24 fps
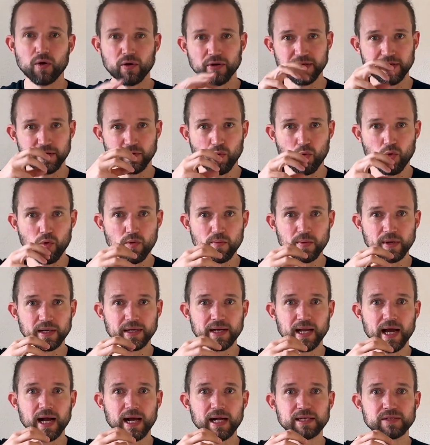auch in den
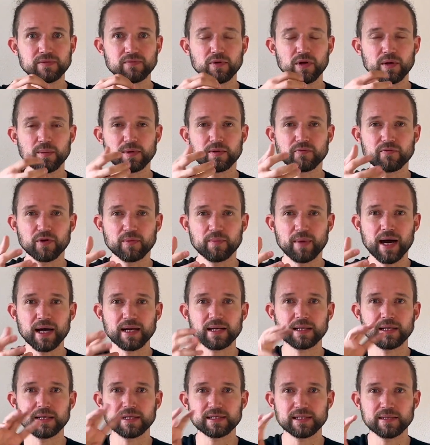oberen Halswirbeln vom
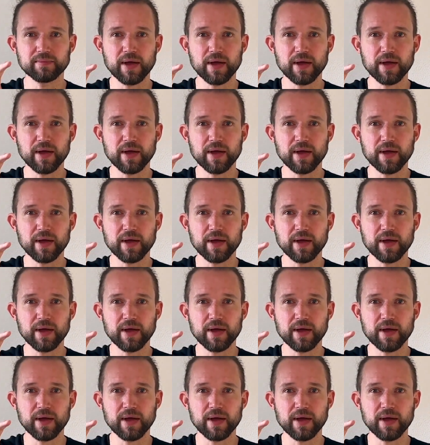Atlas,